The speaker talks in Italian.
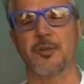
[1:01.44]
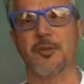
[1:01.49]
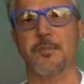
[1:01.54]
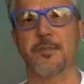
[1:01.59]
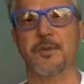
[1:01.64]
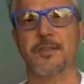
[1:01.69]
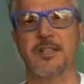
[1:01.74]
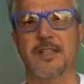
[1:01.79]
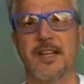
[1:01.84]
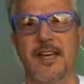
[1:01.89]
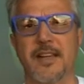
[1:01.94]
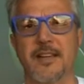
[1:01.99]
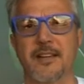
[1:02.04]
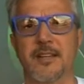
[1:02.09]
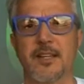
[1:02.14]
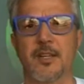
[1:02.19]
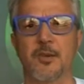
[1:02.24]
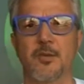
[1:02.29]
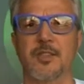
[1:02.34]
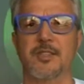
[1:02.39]
come
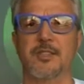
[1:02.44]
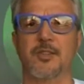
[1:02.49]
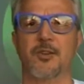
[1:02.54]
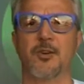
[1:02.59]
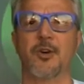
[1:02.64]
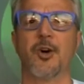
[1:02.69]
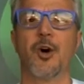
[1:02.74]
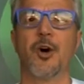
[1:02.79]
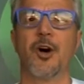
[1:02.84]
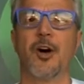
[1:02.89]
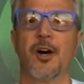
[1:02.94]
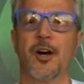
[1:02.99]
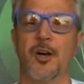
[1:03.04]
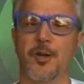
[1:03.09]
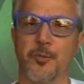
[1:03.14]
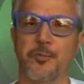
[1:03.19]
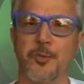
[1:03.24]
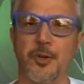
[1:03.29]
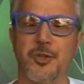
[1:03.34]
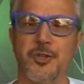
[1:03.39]
Presidente di questo
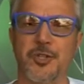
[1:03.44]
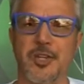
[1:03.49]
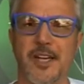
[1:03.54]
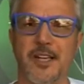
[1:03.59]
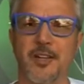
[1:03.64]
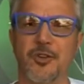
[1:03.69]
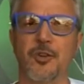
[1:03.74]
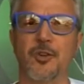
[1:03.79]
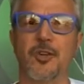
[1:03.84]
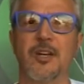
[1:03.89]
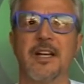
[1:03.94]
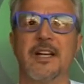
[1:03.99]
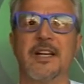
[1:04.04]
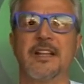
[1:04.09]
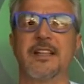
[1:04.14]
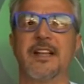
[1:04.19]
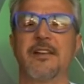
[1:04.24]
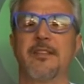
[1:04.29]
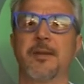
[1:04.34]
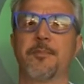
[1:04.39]
eh, progetto
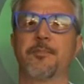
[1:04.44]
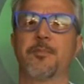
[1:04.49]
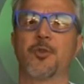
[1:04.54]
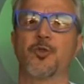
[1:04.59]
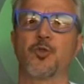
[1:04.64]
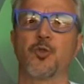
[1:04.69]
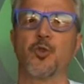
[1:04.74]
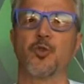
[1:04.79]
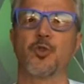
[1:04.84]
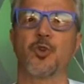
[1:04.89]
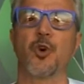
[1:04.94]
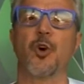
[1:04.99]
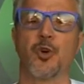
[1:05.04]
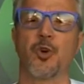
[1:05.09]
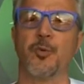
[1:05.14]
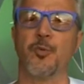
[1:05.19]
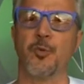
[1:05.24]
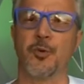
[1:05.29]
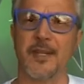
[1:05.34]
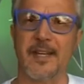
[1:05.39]
di aver potuto
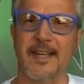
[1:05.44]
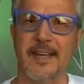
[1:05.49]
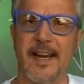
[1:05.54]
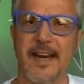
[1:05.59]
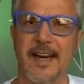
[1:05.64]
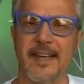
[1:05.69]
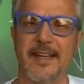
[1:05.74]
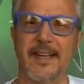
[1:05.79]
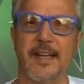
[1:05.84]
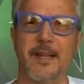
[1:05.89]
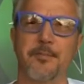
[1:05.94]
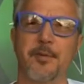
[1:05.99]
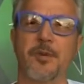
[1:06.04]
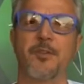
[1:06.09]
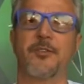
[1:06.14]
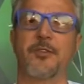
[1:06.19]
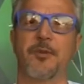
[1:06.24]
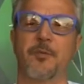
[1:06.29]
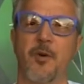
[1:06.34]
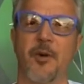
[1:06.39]
comunicare che il
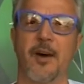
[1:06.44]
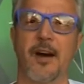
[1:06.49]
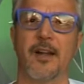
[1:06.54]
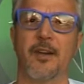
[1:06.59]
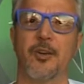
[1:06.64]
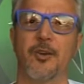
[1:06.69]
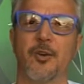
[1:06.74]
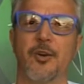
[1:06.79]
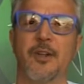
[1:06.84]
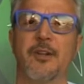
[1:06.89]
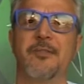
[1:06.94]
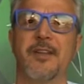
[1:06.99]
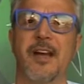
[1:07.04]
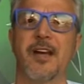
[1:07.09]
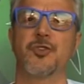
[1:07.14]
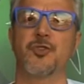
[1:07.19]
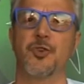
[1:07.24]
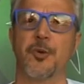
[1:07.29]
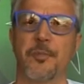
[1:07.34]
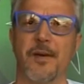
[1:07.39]
prossimo anno il
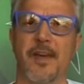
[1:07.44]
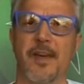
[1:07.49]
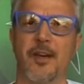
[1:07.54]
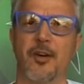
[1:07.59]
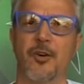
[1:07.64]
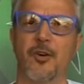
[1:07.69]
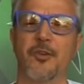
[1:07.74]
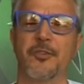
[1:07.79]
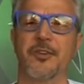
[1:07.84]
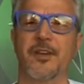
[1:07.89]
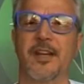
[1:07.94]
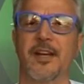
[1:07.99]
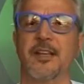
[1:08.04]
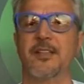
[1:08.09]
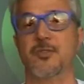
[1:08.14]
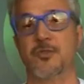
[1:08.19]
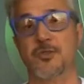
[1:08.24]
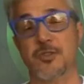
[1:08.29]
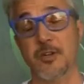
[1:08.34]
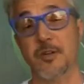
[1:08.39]
viaggio Pengo sarà
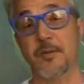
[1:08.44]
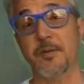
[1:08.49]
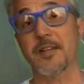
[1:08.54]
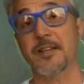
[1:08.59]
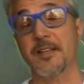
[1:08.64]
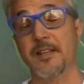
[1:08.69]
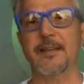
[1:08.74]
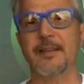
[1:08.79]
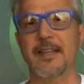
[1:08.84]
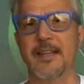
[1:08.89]
esclusivamente